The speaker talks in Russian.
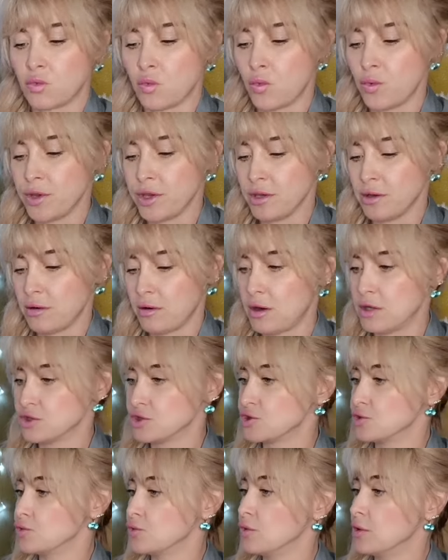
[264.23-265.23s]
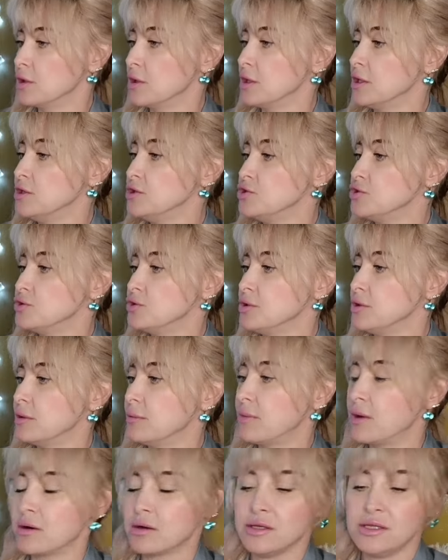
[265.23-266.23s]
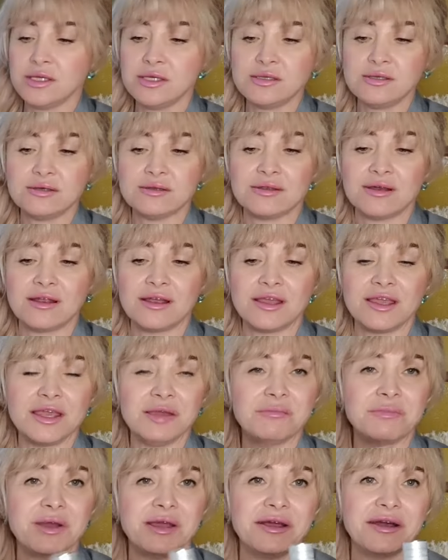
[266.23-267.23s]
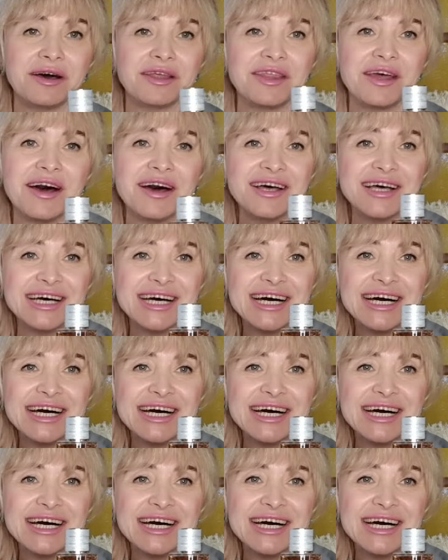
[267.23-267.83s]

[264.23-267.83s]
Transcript: Ой, а что она еще и на магните, дорогие мои? Она